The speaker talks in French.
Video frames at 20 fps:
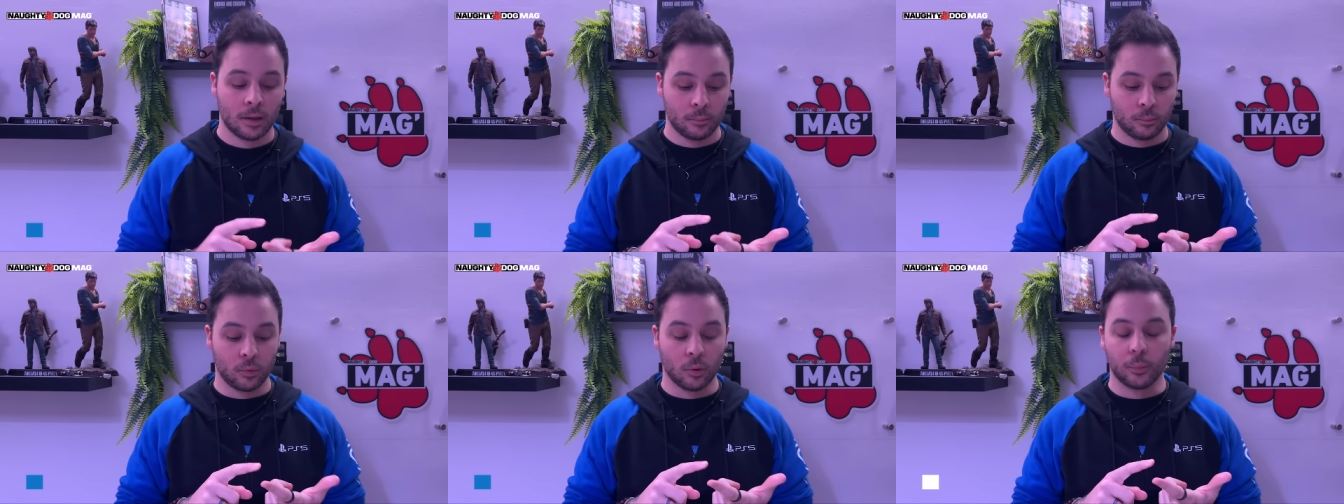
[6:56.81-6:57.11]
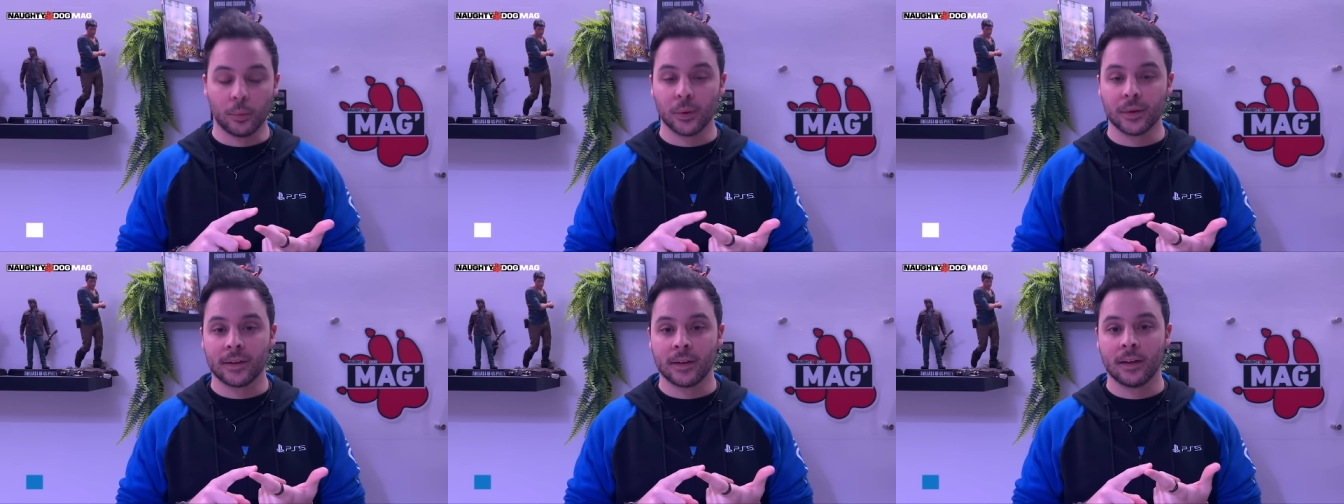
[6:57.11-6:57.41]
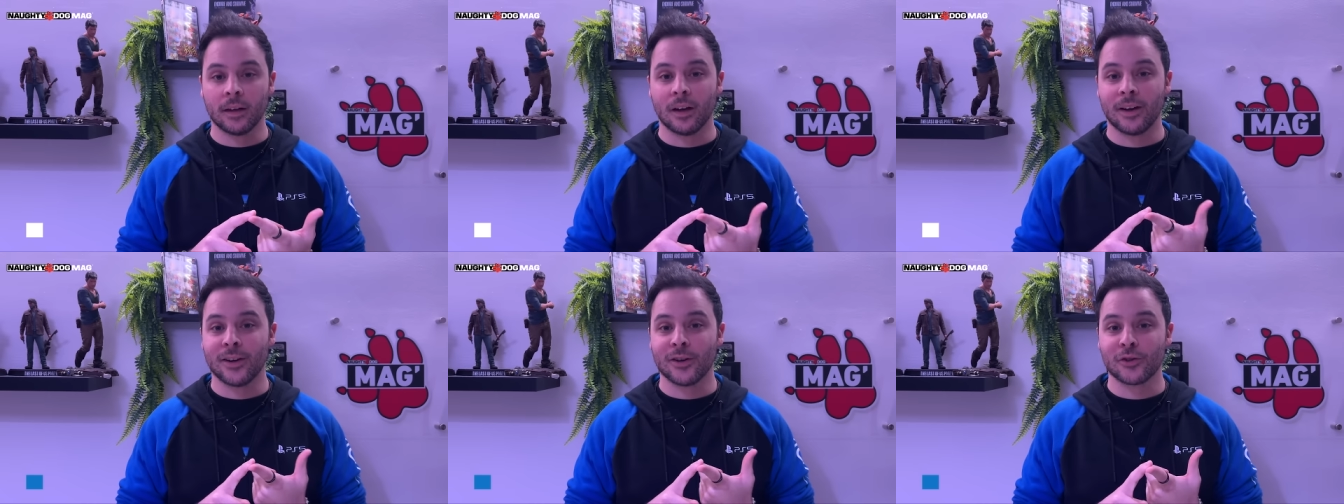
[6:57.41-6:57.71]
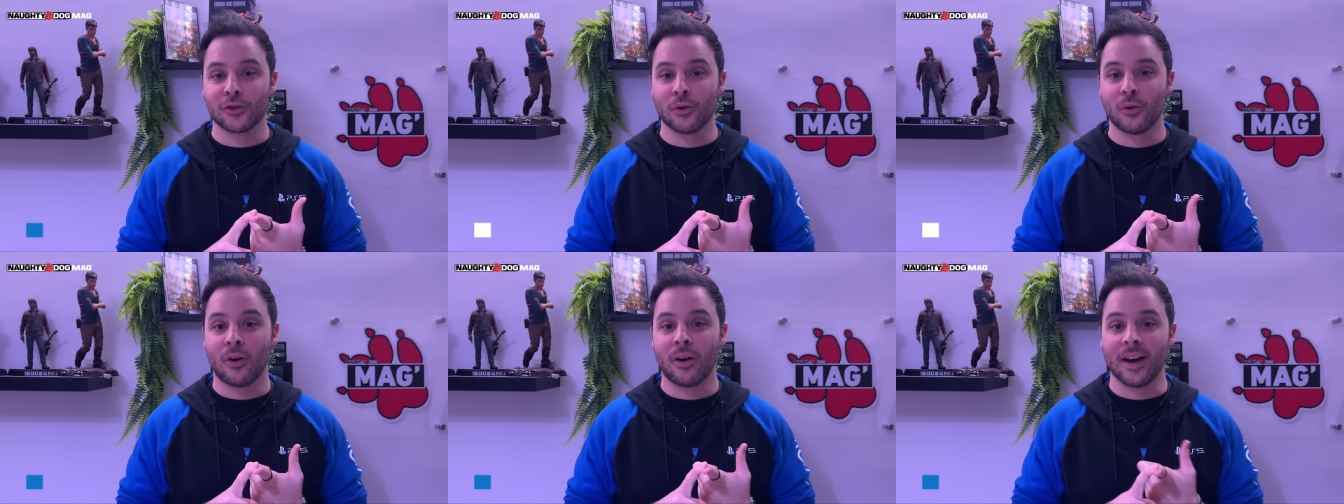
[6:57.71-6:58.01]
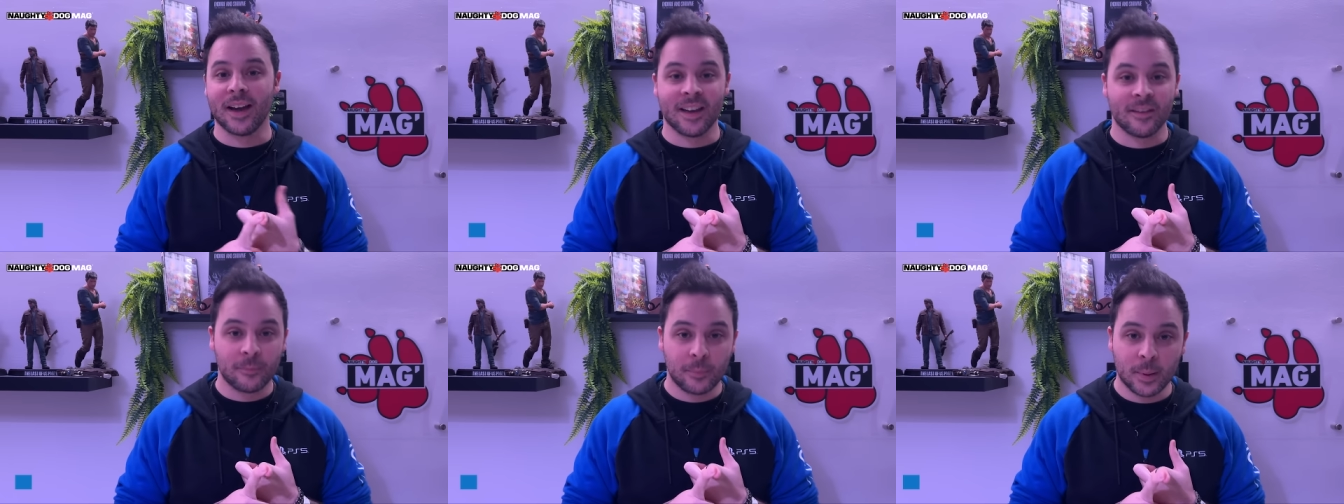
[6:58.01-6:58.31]
proposer un jeu en
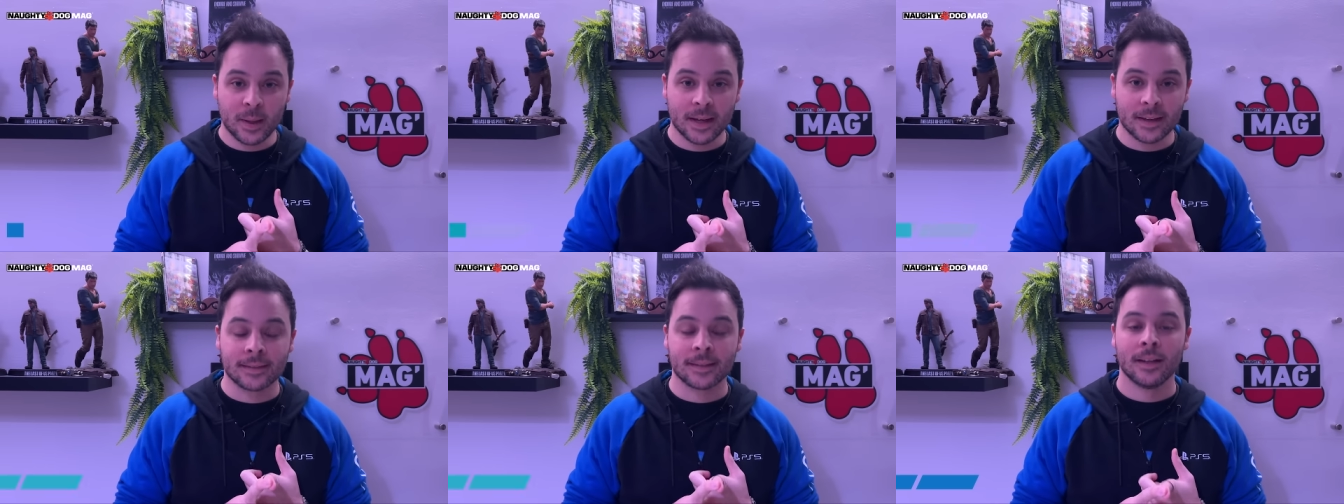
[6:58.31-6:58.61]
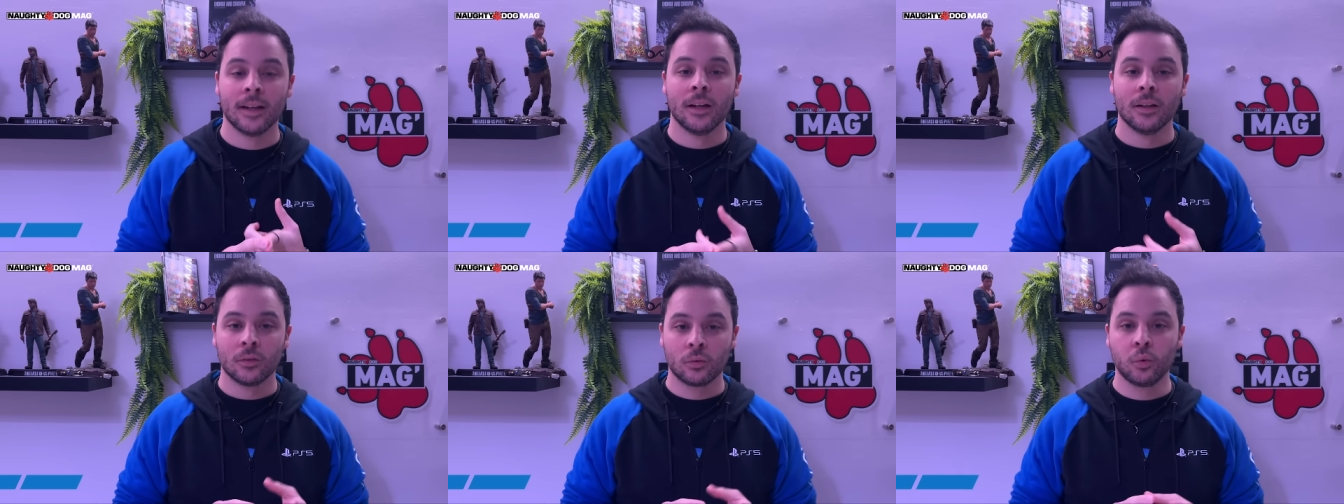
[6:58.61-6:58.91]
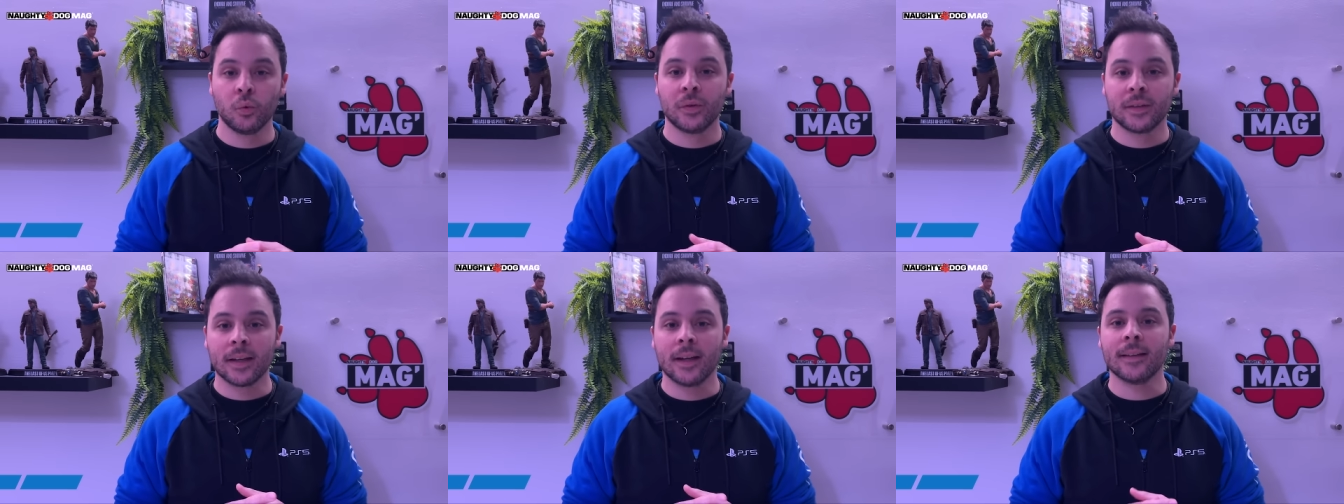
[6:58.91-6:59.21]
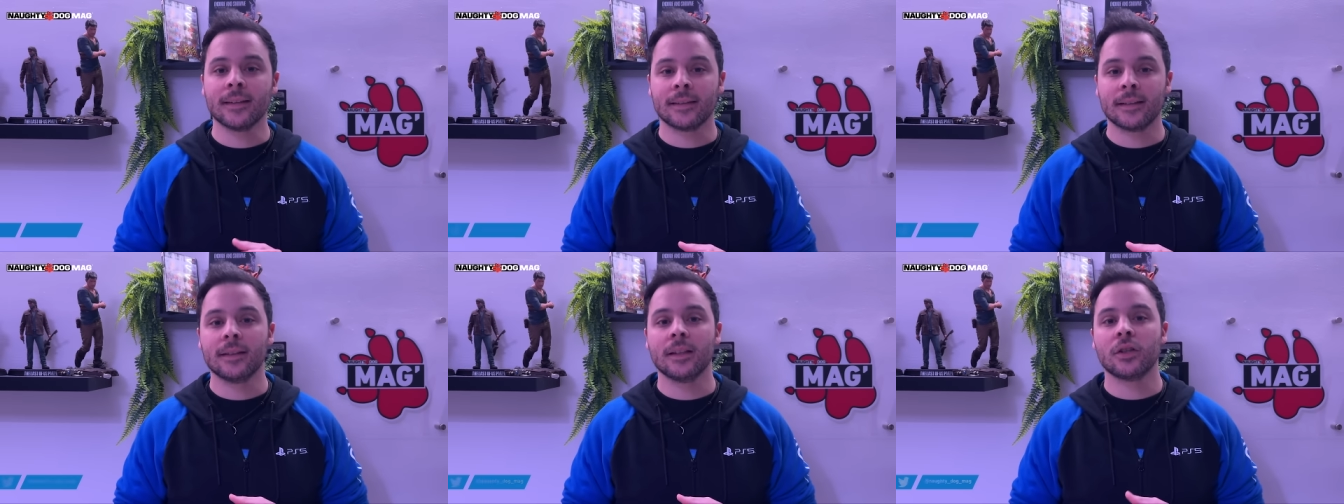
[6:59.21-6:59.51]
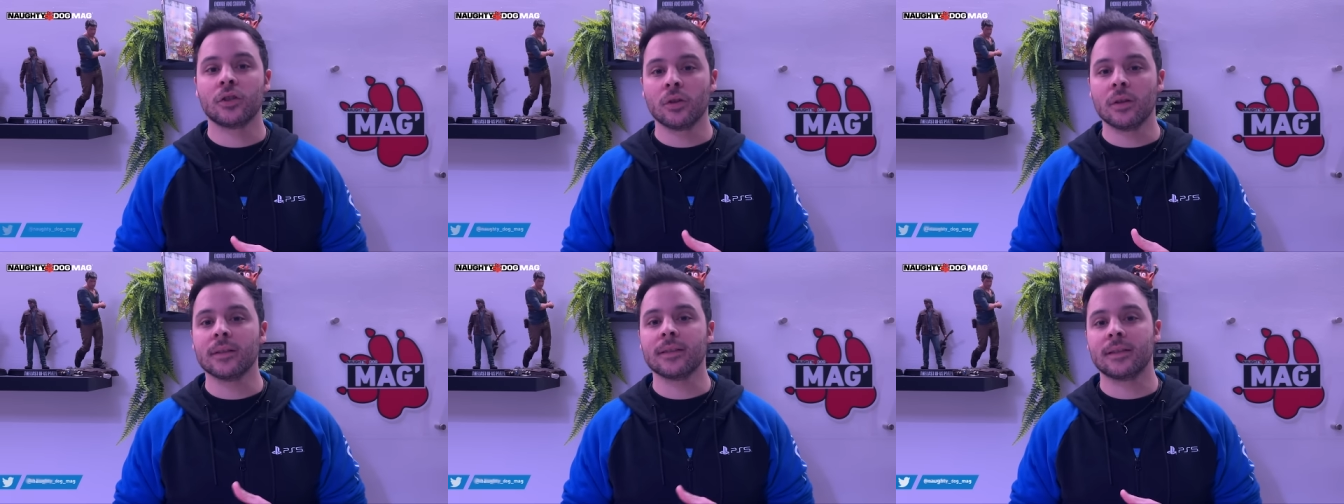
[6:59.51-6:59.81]
FPS. Tout ça, c'est des
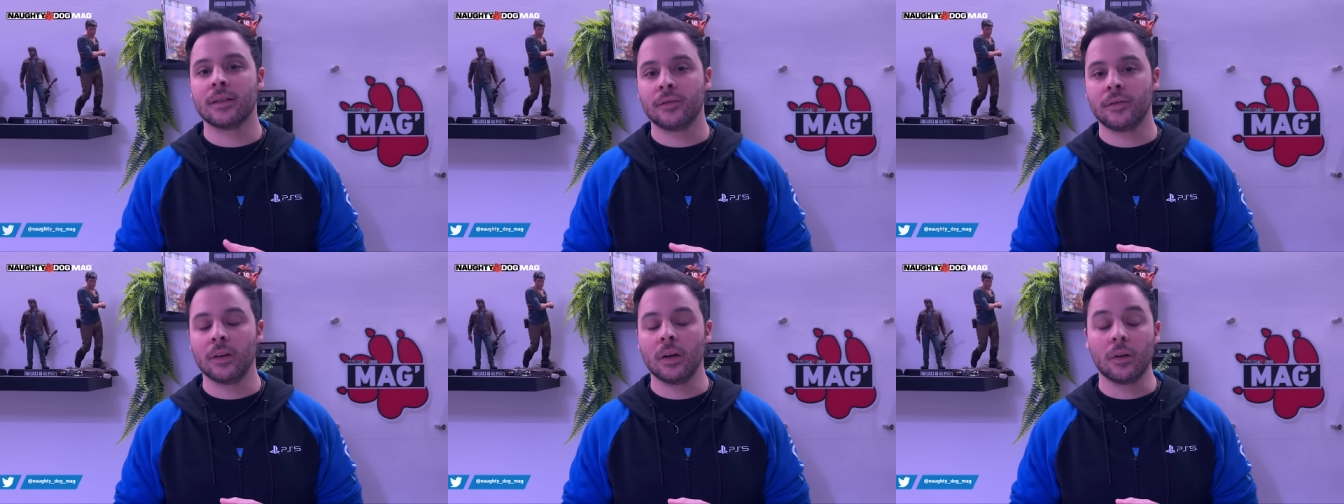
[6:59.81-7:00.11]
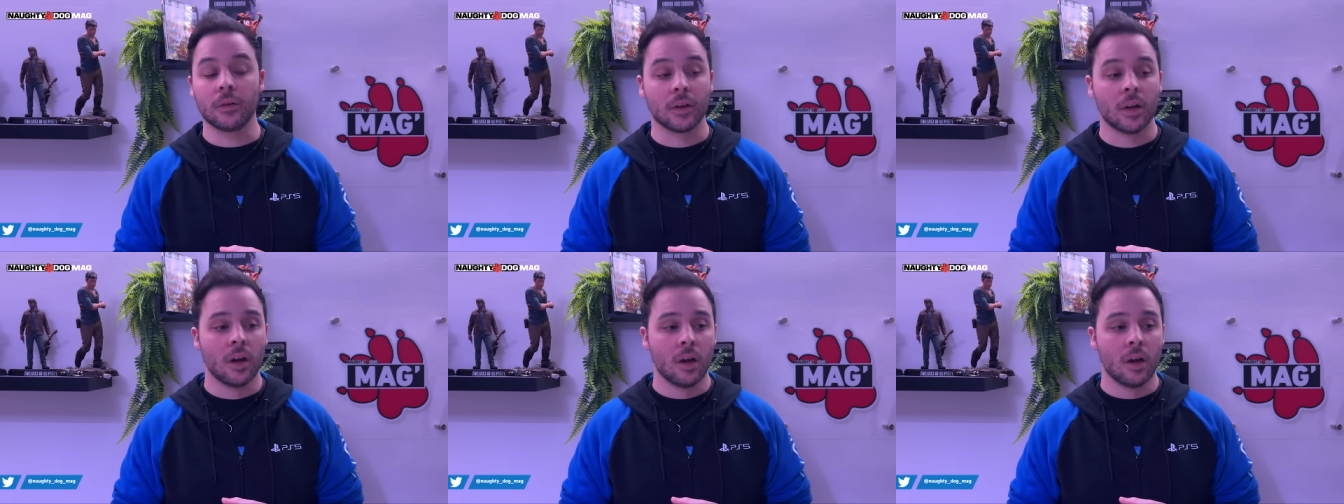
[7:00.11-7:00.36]
choses différentes